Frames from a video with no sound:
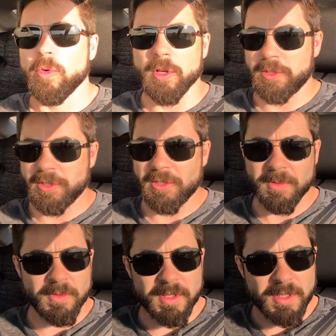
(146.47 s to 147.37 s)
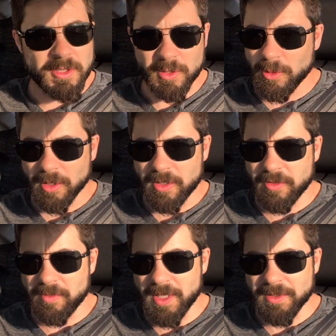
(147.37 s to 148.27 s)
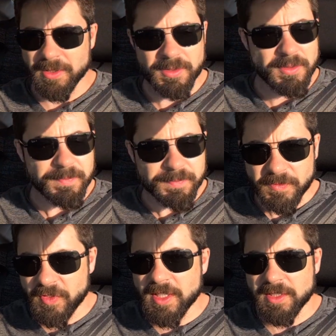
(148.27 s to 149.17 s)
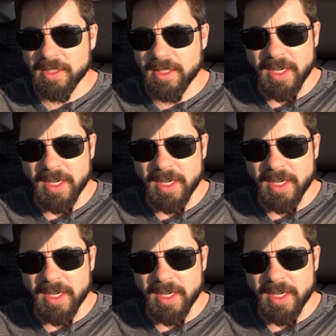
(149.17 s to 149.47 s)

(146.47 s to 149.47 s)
больше, чем 2000 долларов в месяц. В несколько